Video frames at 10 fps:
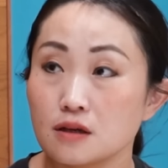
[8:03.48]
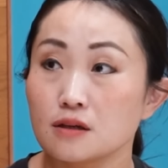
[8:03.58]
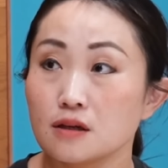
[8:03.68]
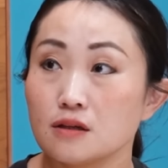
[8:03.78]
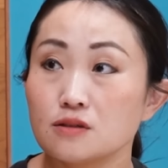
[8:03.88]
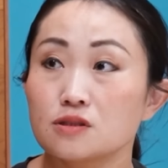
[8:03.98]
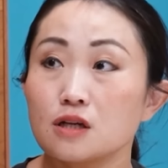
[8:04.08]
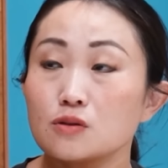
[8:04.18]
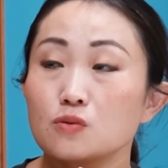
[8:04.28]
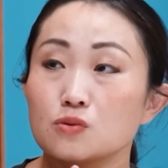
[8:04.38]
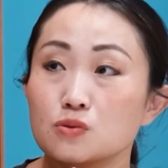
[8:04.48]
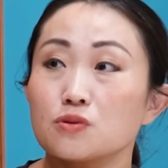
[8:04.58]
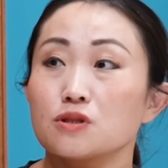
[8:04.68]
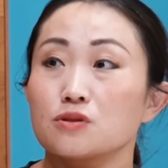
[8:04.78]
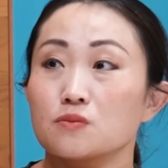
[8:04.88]
はい、スタート遅い
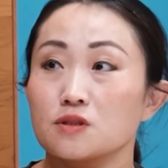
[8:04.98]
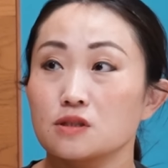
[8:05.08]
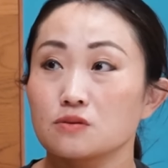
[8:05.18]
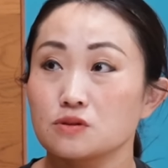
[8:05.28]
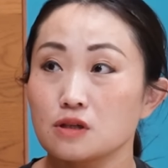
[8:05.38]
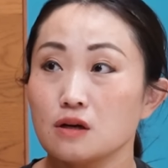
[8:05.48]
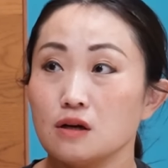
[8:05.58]
んですよ、めちゃくちゃ。